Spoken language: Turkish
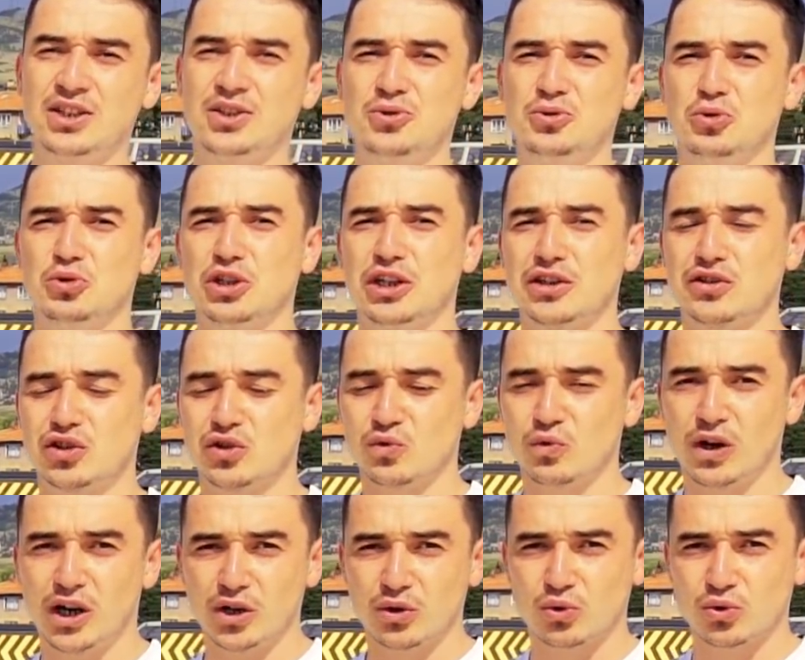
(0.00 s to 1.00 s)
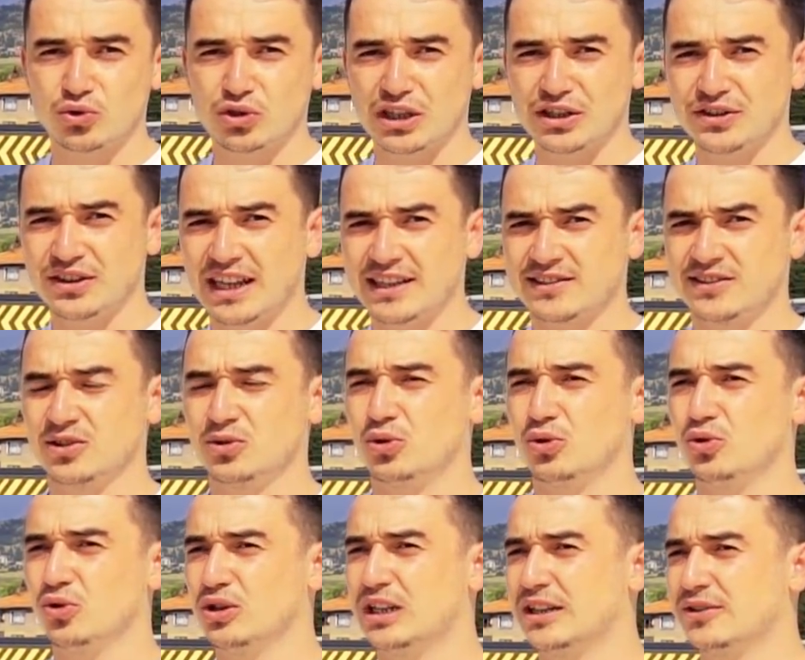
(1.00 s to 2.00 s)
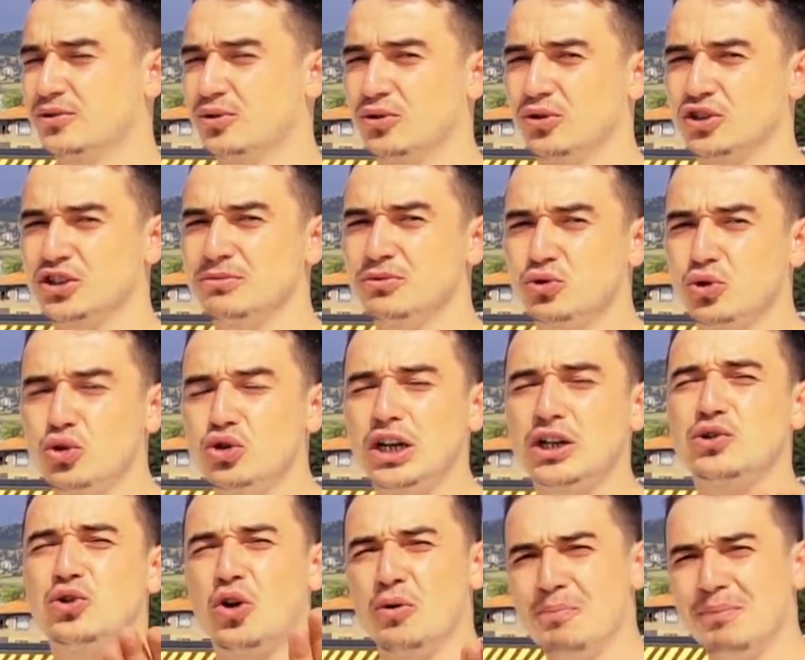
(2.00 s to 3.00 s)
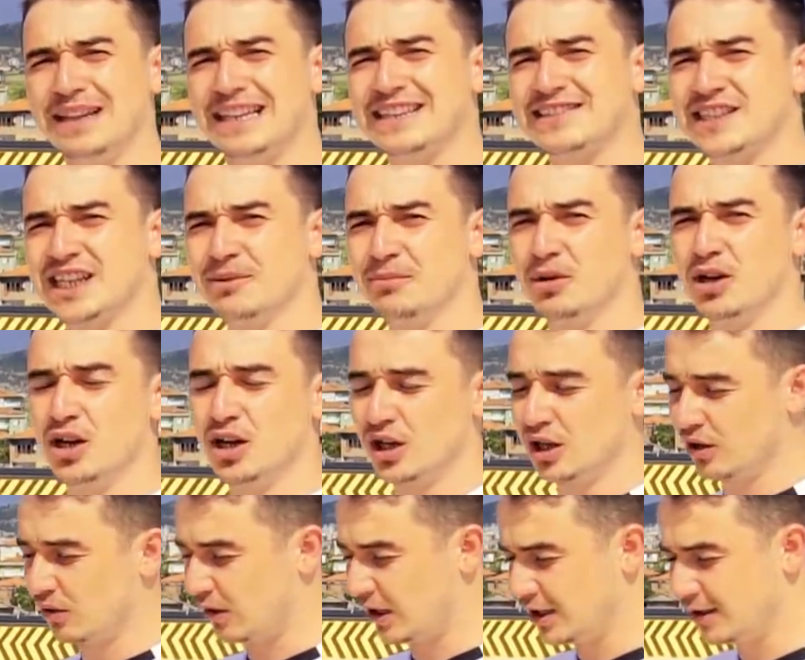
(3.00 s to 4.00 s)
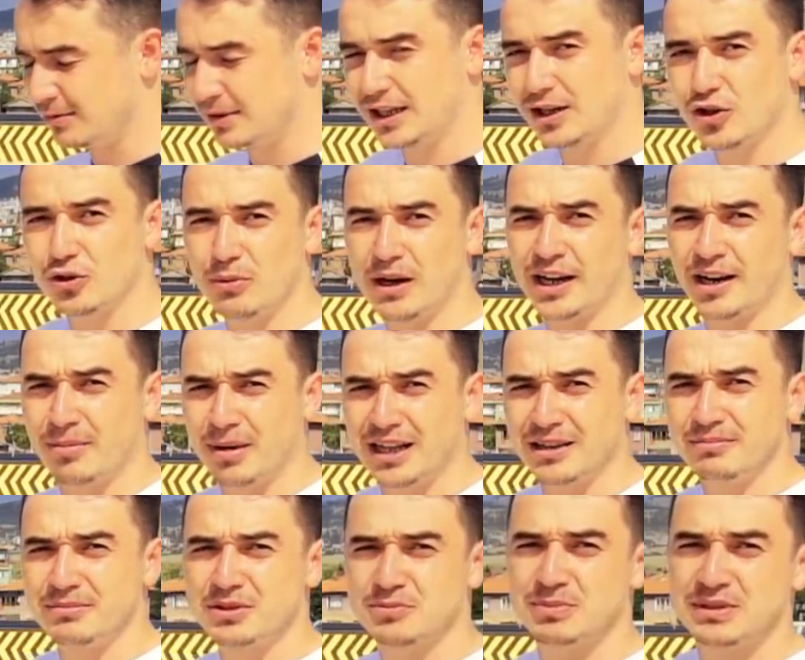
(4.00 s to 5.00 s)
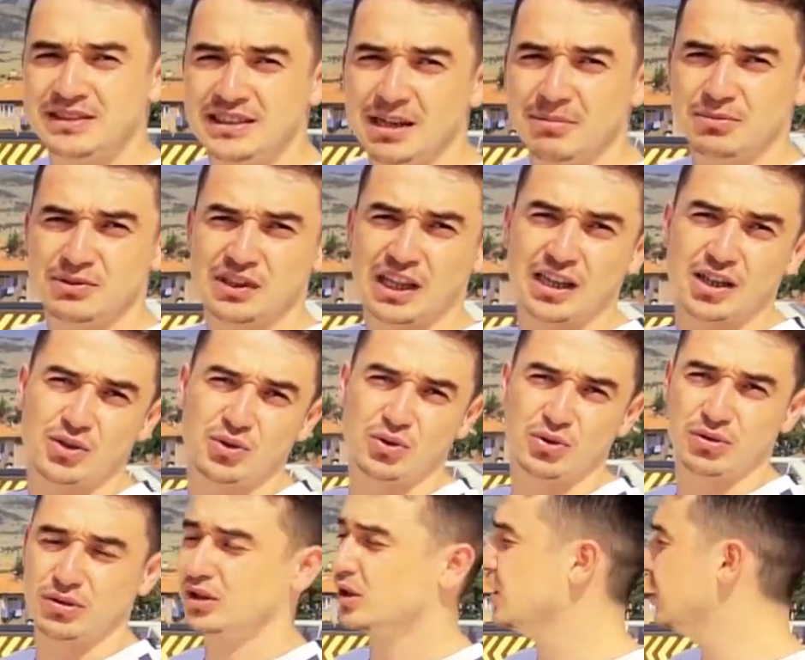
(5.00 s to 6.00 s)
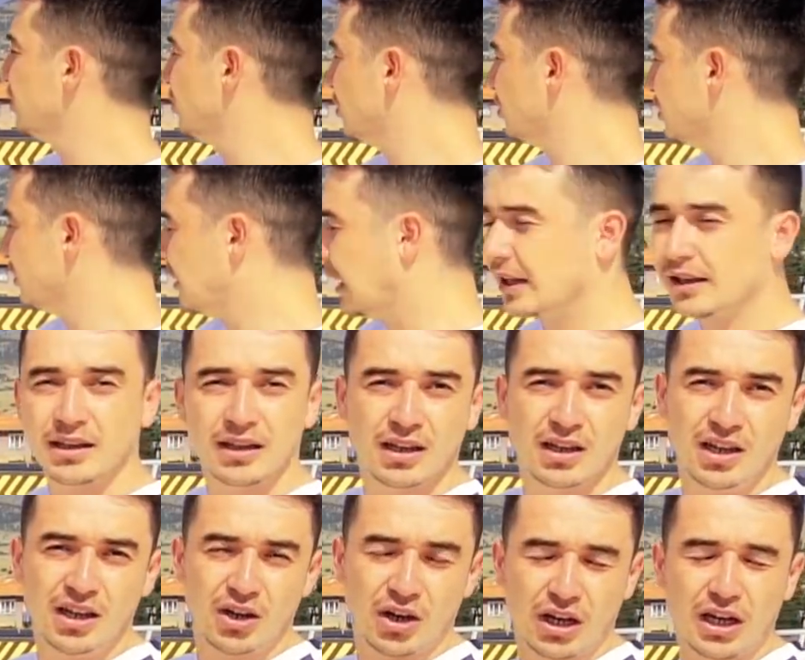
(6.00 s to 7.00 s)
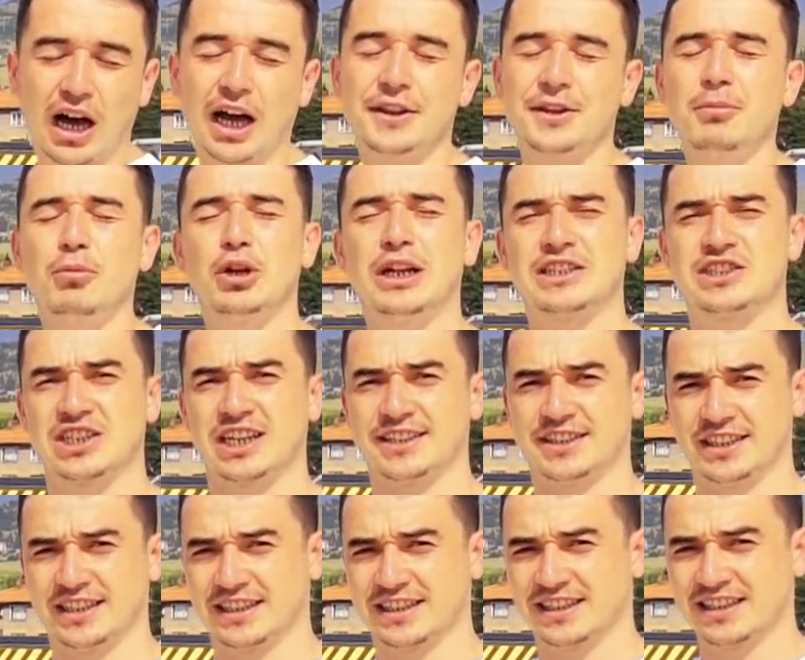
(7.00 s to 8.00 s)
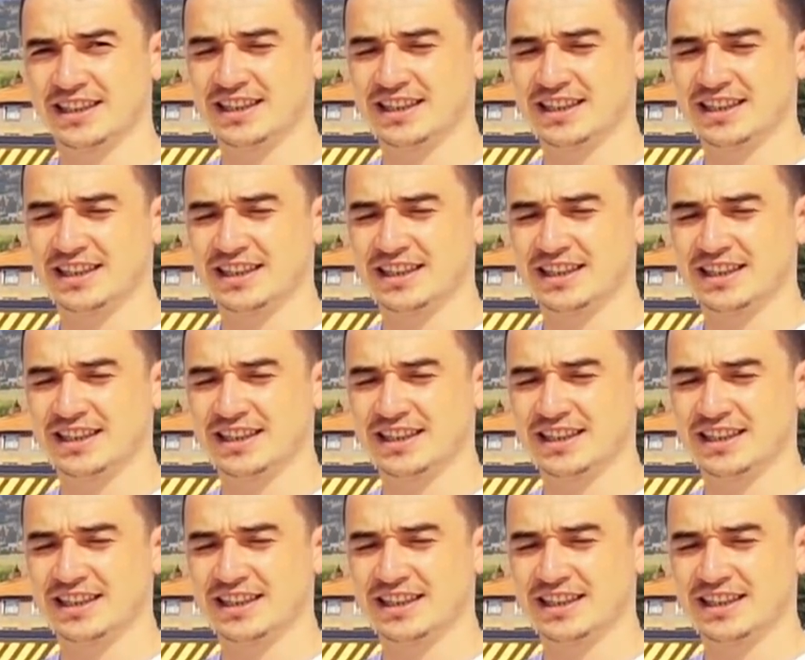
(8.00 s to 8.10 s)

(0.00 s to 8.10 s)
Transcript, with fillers: iki dönersin. Vay kuzen nasıl dönüyor, nasıl dönüyor. Şimdi çocuğa dönme desem, vay araba almış bizden mi sakınıyorsun? İyi hani adım ona çıkacak.